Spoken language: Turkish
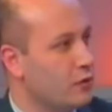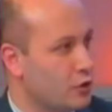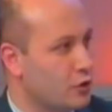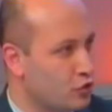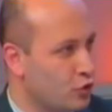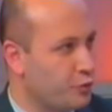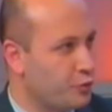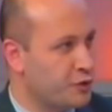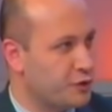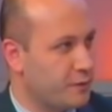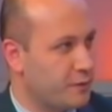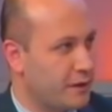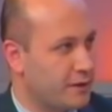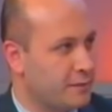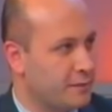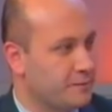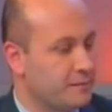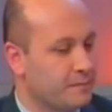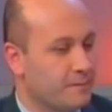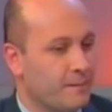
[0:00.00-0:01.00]
Ona çok
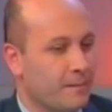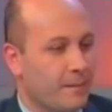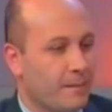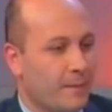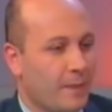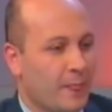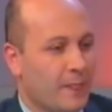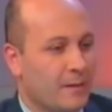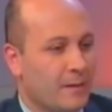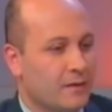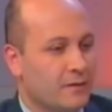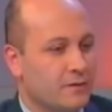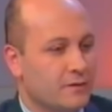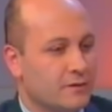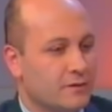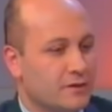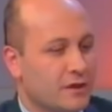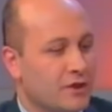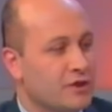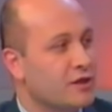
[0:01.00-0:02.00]
pişmanım.
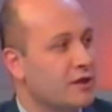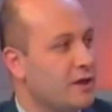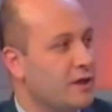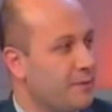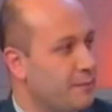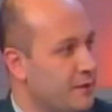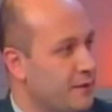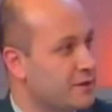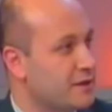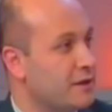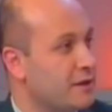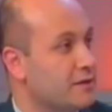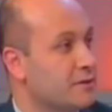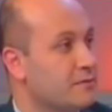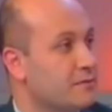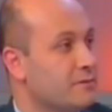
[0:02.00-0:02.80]
Ee, Çünkü Keşke vicdan azabı